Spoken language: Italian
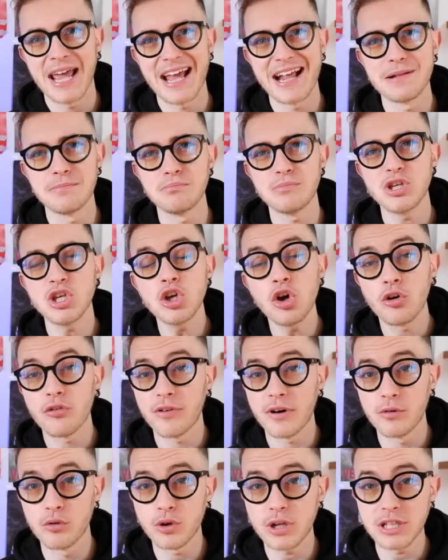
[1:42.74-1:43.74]
e il mio
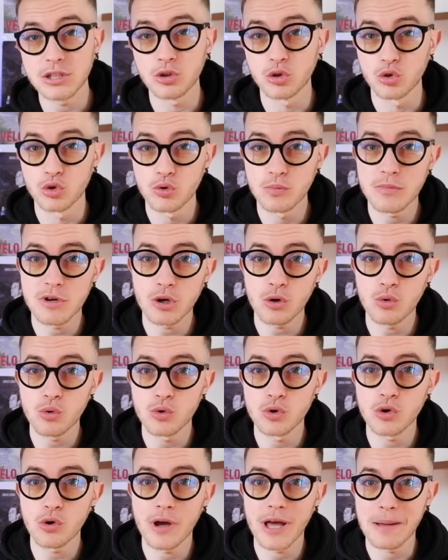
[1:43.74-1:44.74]
favorito numero
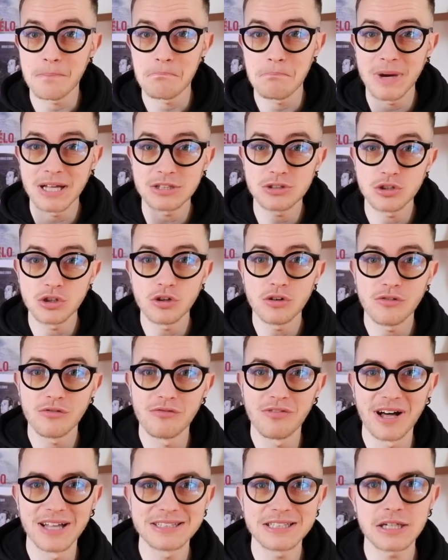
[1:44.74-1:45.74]
uno è Mathieu
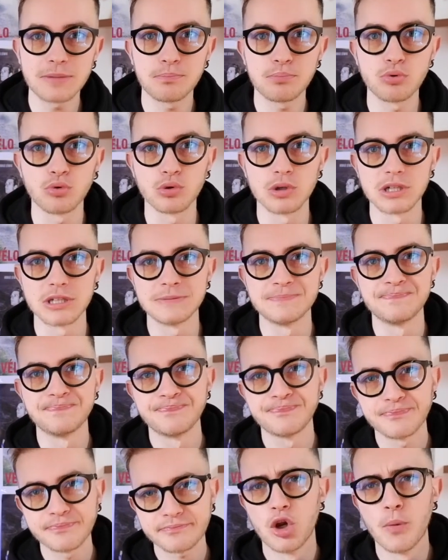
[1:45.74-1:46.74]
Van Der Poel
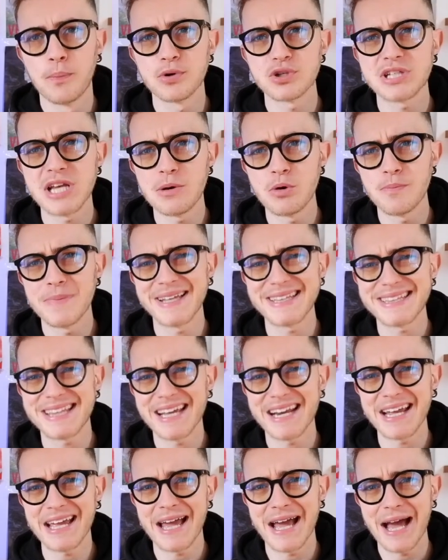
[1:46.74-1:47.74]
lo possiamo
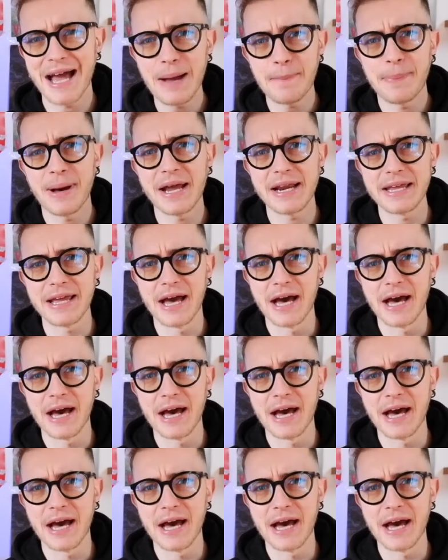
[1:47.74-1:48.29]
mettere a pari